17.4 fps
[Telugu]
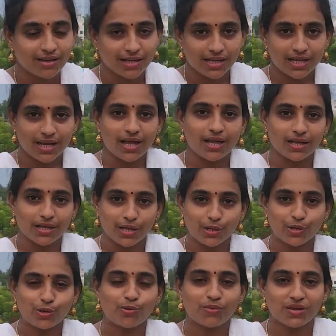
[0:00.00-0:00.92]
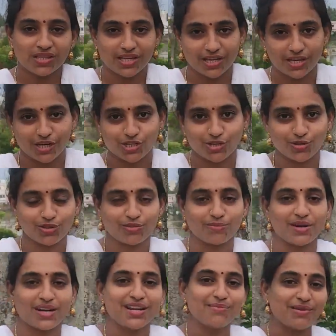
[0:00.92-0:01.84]
ఇంకా ఎక్కువ మందికి రీచ్
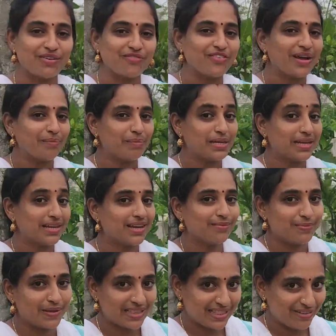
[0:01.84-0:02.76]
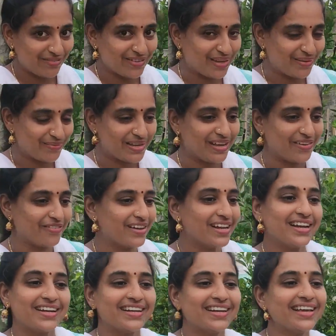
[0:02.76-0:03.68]
అవుతుందన్నమాట మన ఫ్యామిలీ ఇంకా పెద్ద ఫ్యామిలీ
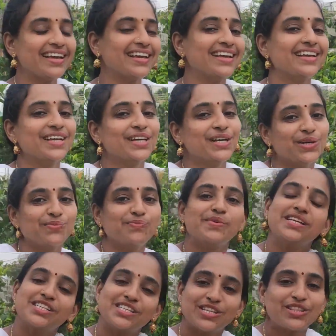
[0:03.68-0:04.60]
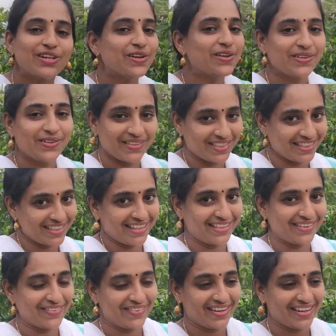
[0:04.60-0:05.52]
అవ్వాలంటే మీ చేతిలోనే ఉంది
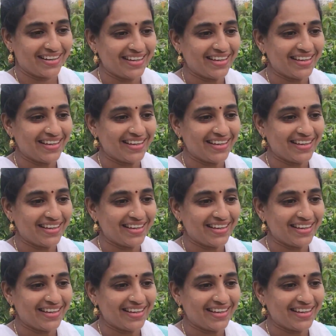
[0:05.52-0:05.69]
అది కూడా